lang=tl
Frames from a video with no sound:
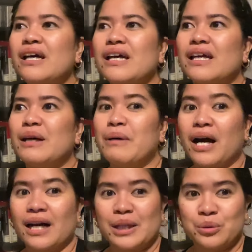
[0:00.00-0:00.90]
hindi
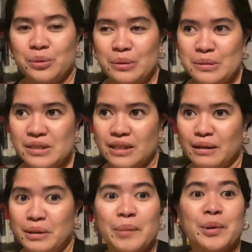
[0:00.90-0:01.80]
makakatulong sa
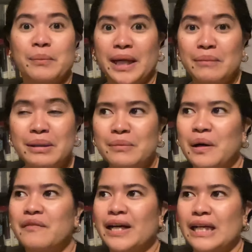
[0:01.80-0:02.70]
mga problema
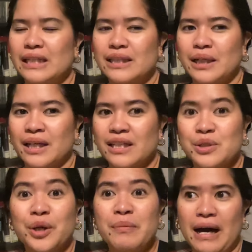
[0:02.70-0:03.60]
mo financially.
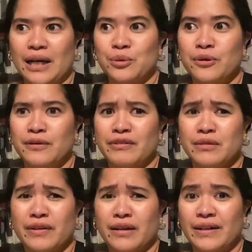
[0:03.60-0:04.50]
Siguro makakatulong, pero
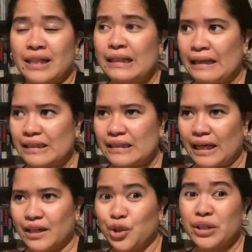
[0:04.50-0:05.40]
very, very light
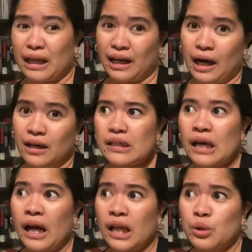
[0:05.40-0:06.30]
lang. Yun nga lang.
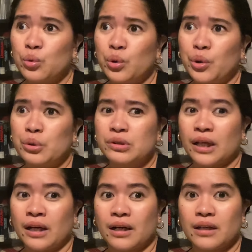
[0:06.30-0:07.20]
Ah, tulong
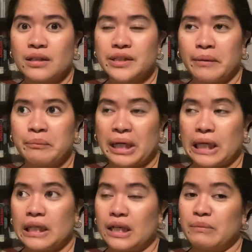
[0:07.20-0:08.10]
na, syempre,
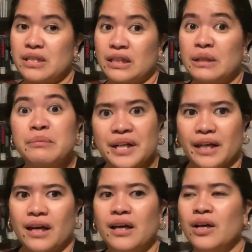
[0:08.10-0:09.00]
hindi naman
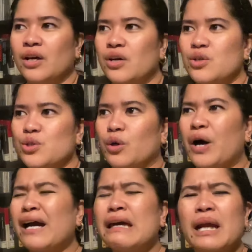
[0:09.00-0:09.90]
libre. So,
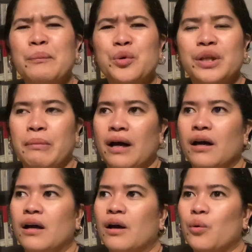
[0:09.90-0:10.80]
ang hirap po, di ba?
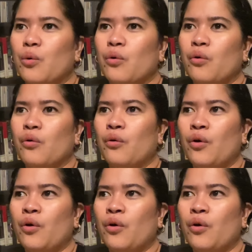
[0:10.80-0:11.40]
Kung